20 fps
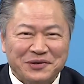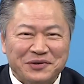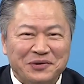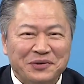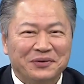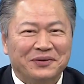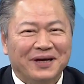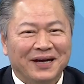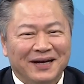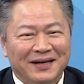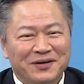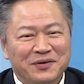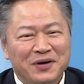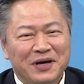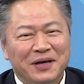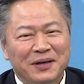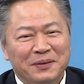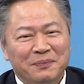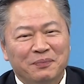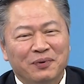束啊，因
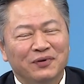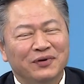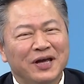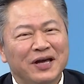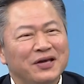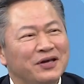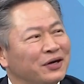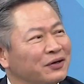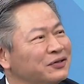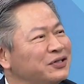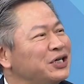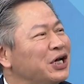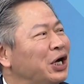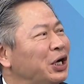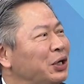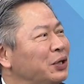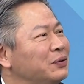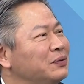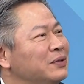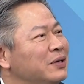为普丁有
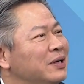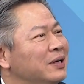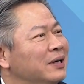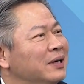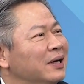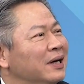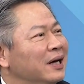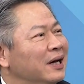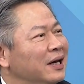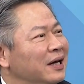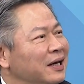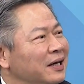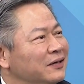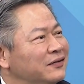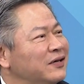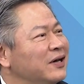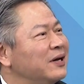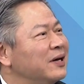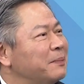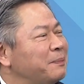交。呃，
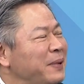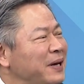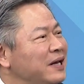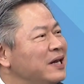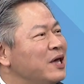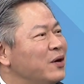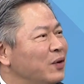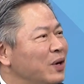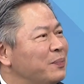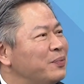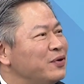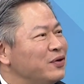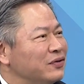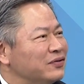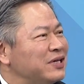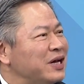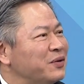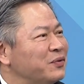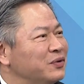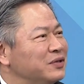这个被列为不友
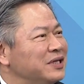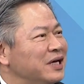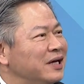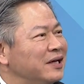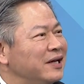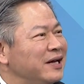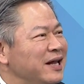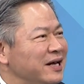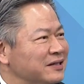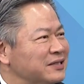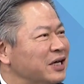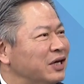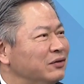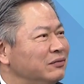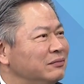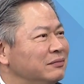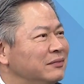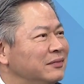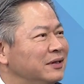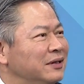善国家的两
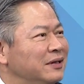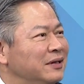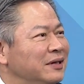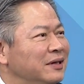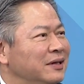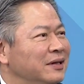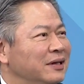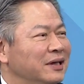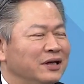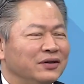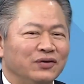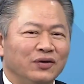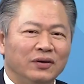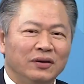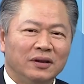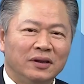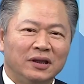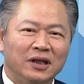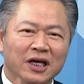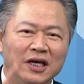招，他说：
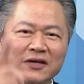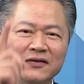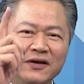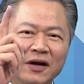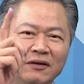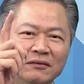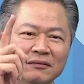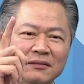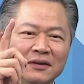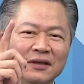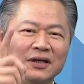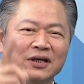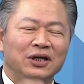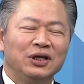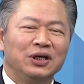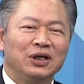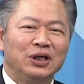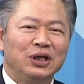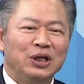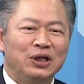第一招，
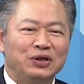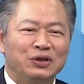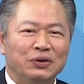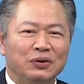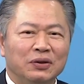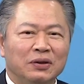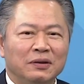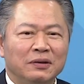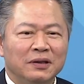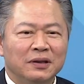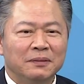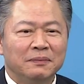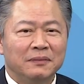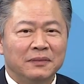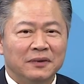你就